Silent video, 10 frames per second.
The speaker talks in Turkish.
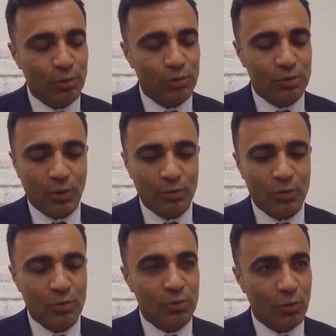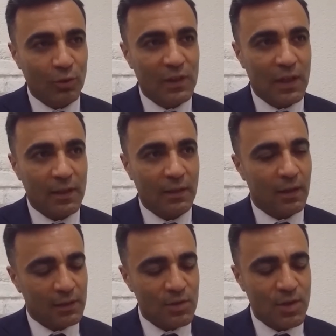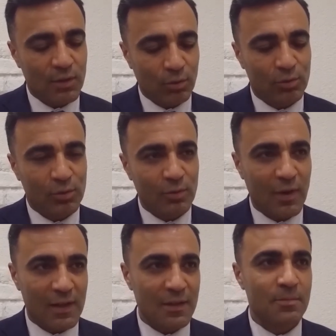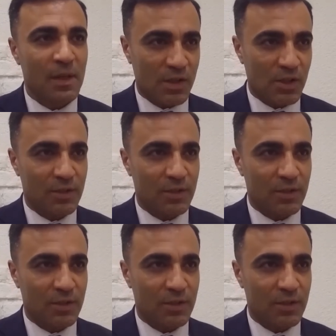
Son gün, son tarih 6. ayın 30'u varlık barış.